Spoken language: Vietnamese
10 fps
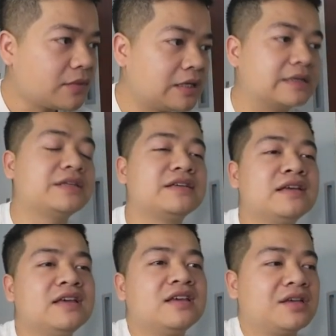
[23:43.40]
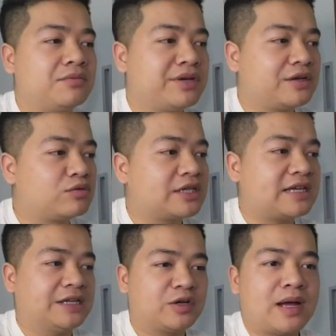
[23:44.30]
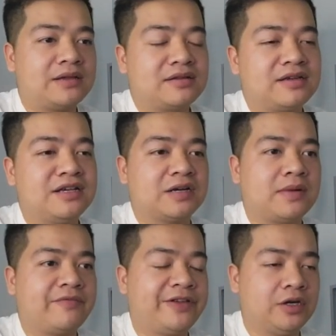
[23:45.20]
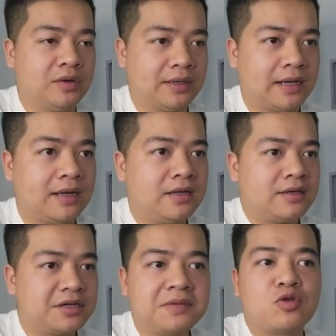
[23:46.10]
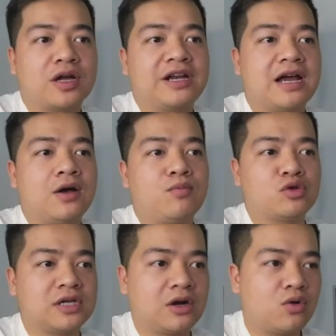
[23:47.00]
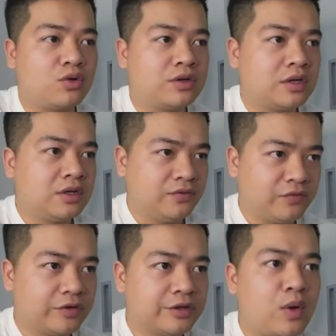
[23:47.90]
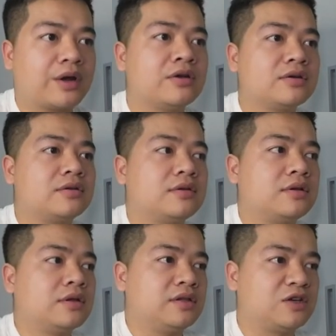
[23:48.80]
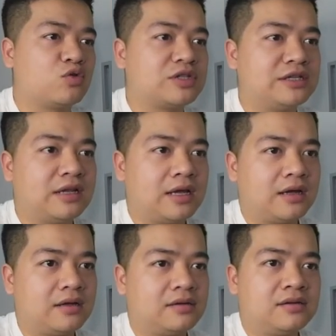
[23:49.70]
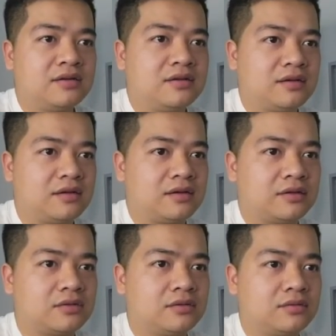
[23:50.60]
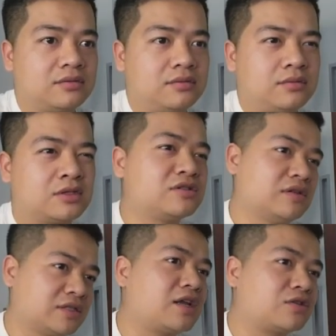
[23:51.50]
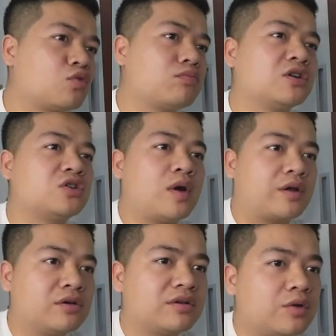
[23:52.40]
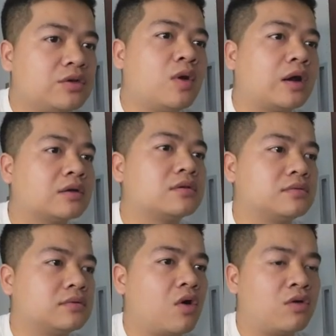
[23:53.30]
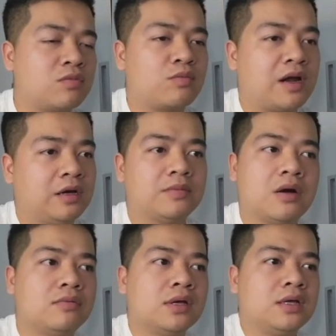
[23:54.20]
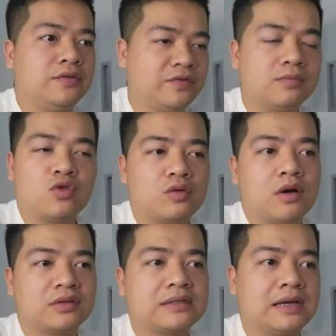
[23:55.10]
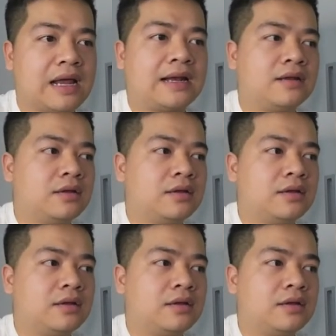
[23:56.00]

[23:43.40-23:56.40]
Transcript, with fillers: Đấy thì mình cũng chia sẻ cho các bạn như thế để các bạn phải hiểu là đi một ngày đàng học một sàng khôn. Với Hoàng Đức thì cũng xin là thực sự là rất là chúc mừng cho Hoàng Đức nếu như Hoàng Đức có được một bản hợp đồng với một đội bóng tại Thái Lan.